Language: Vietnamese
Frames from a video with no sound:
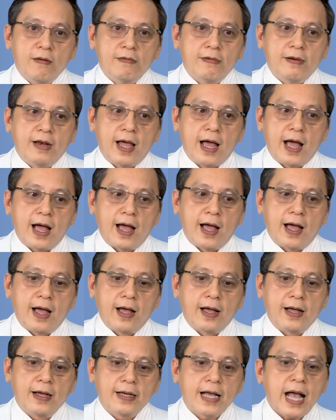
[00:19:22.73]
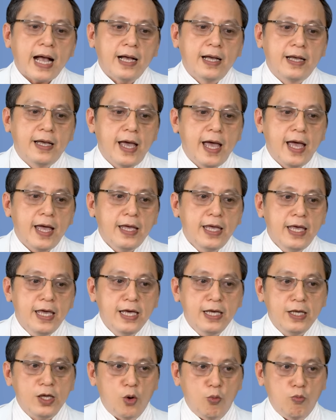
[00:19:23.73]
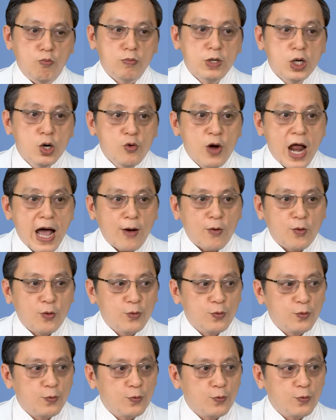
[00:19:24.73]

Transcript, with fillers: là cắt kê yên dụng ngu đau